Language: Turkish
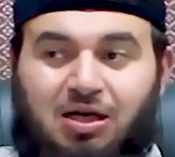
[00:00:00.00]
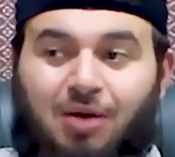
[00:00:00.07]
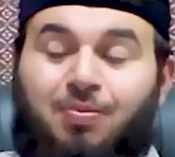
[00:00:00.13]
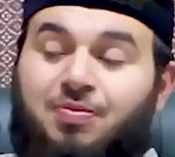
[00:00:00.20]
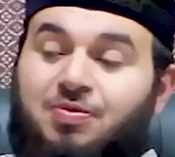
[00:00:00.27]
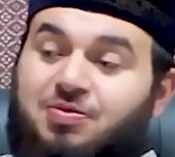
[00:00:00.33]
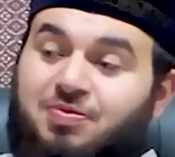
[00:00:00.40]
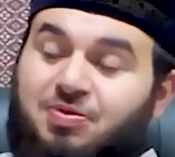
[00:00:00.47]

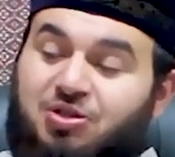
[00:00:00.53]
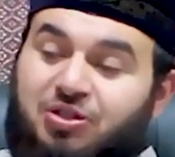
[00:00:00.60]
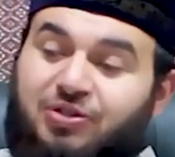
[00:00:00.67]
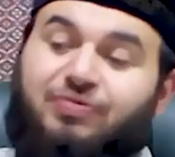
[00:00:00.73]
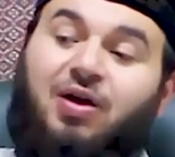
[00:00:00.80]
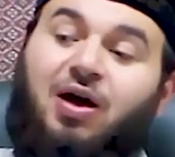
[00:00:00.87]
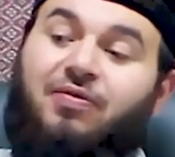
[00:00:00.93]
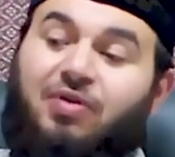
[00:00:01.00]
Rabbimiz bir
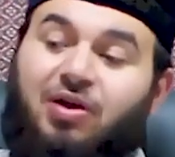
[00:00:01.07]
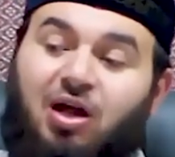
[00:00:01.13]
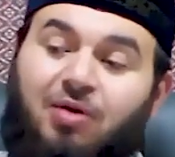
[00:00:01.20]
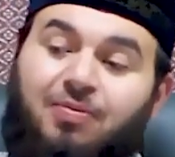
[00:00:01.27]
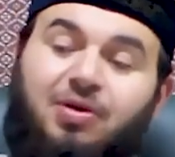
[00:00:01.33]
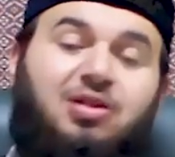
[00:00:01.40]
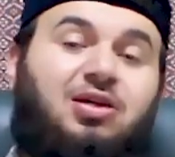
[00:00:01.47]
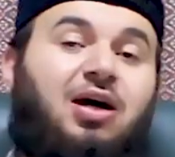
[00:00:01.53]
şifa ve
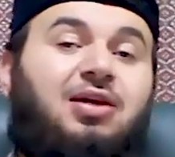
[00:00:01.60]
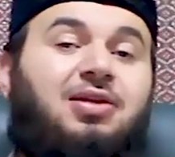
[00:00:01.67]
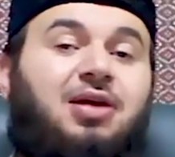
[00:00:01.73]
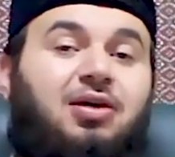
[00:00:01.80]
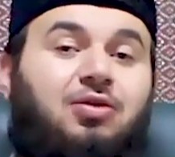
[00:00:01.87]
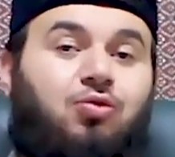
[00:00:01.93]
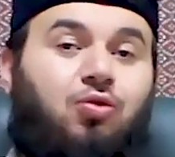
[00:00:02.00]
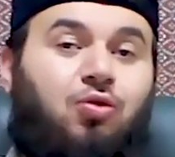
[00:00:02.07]
rahmet
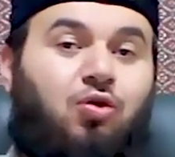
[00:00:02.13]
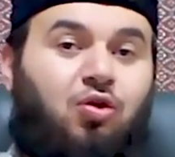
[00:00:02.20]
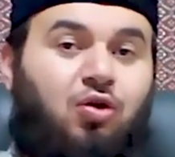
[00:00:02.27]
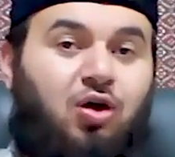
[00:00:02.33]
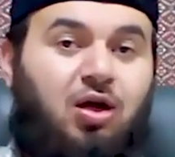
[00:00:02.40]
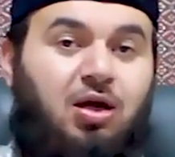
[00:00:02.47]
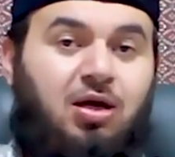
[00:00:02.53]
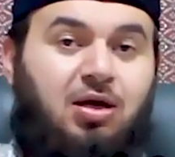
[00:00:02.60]
kaynağı diyor
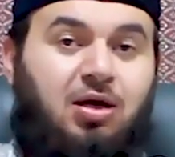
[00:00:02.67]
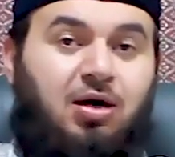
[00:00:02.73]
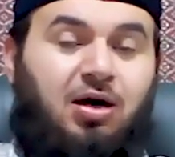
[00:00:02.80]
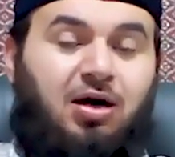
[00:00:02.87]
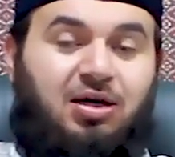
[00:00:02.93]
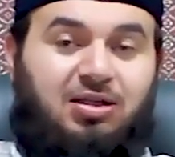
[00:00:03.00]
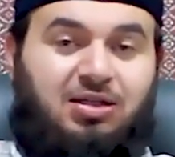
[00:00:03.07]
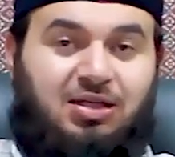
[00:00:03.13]

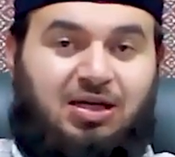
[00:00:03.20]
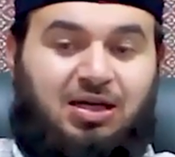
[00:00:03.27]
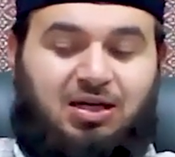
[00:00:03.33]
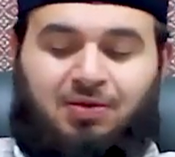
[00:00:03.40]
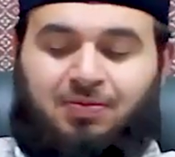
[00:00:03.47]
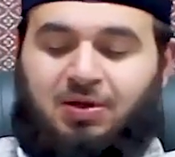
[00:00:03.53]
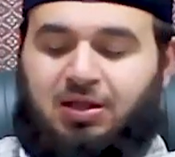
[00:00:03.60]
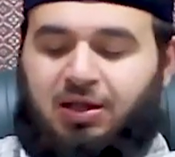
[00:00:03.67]
ayeti
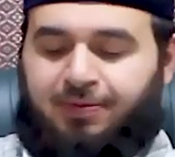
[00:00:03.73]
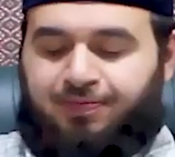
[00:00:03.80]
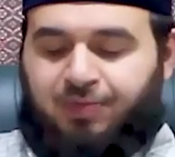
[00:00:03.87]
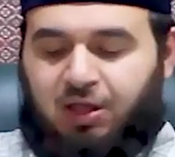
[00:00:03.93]
kerimede.